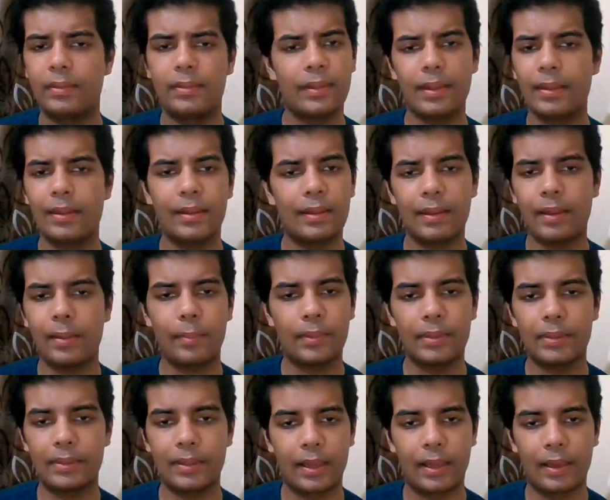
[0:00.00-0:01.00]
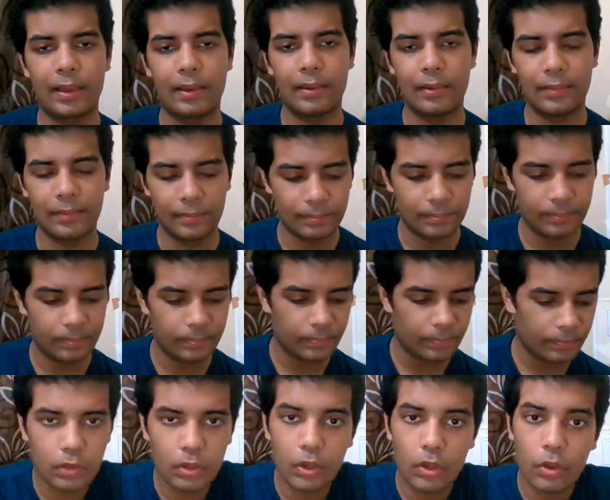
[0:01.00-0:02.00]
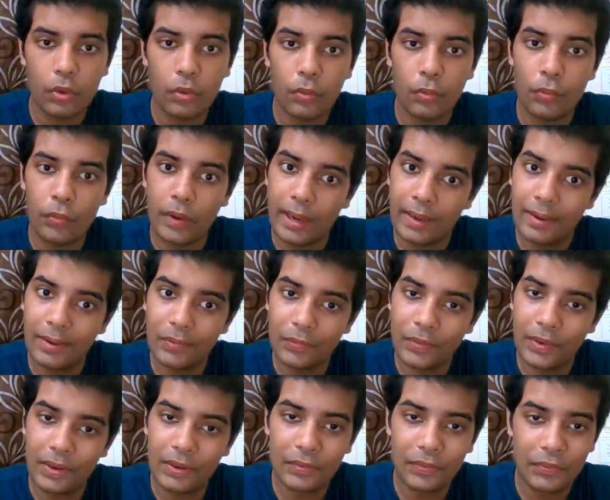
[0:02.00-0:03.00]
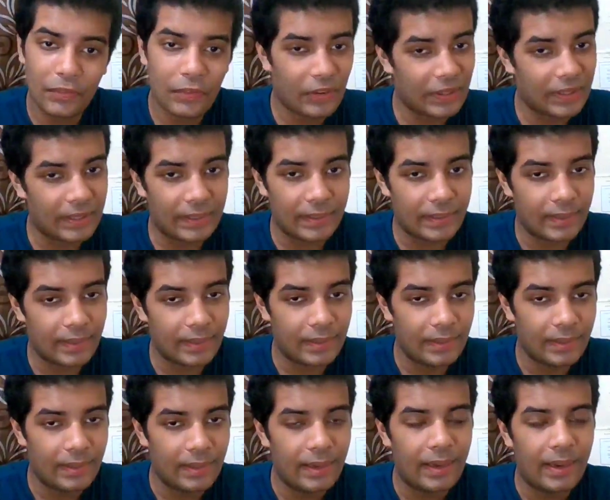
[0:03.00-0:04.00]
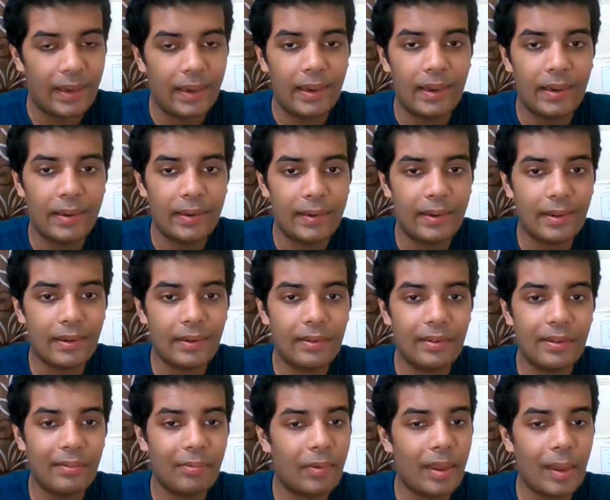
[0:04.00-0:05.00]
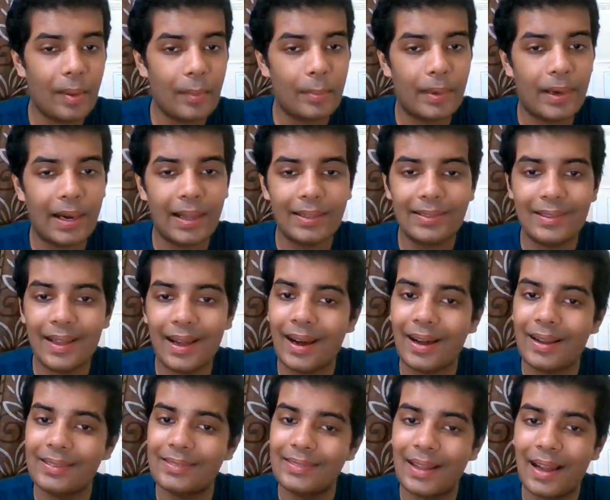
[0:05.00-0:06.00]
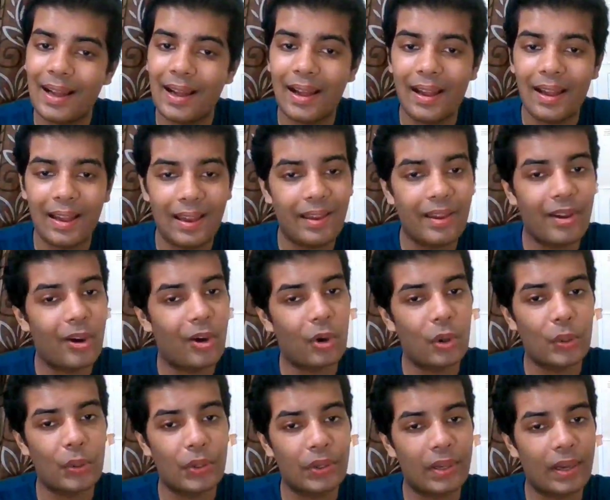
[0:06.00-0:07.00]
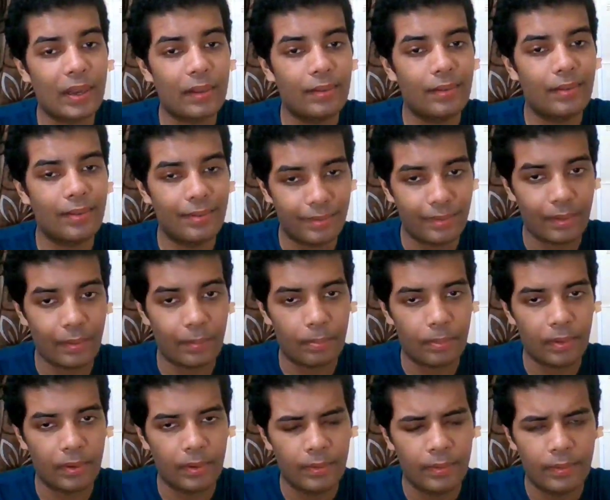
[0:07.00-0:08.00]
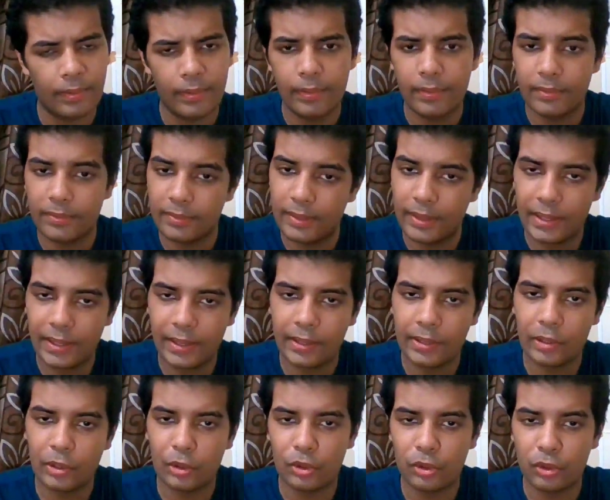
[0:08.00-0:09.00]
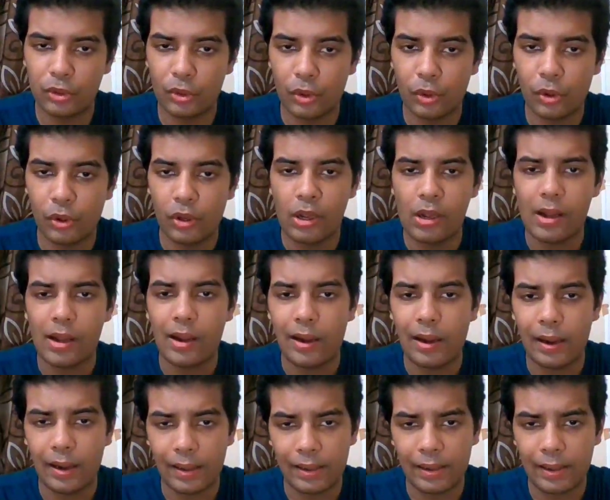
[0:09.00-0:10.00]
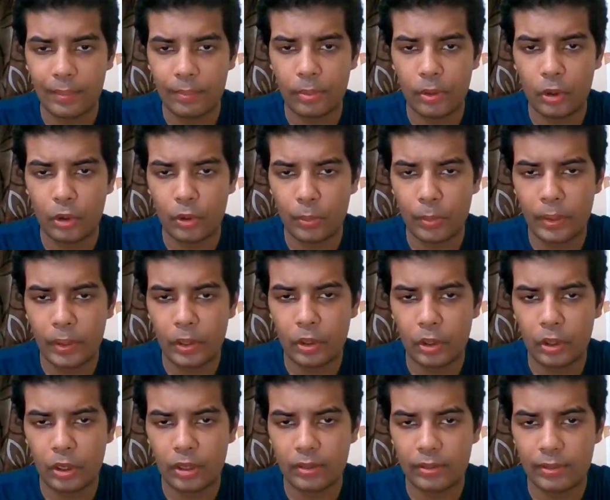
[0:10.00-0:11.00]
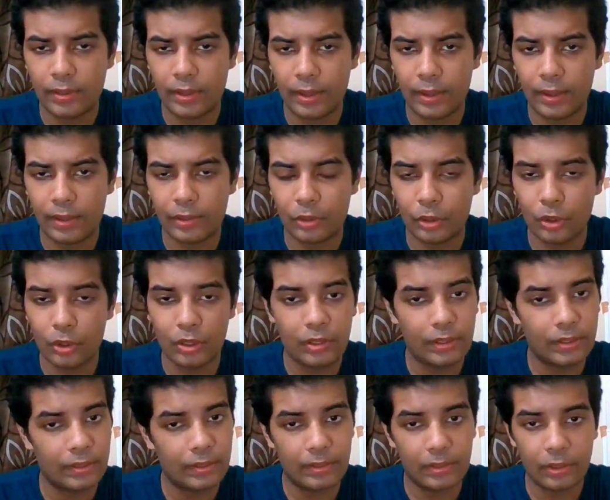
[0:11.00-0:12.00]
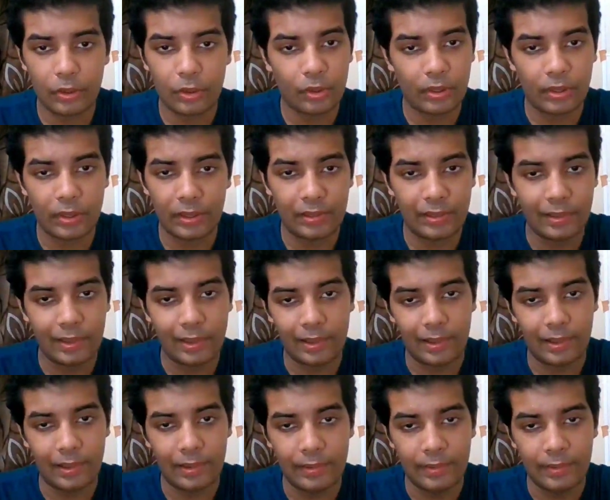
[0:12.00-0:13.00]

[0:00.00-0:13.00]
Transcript: इससे अधिक नहीं मिलता है वेट वेट वेट इंटर्नशिप के बाद आता है सिप देखिए दोस्तों अगर आप गवर्नमेंट कॉलेज से हैं तो ये ज़रूर कीजिएगा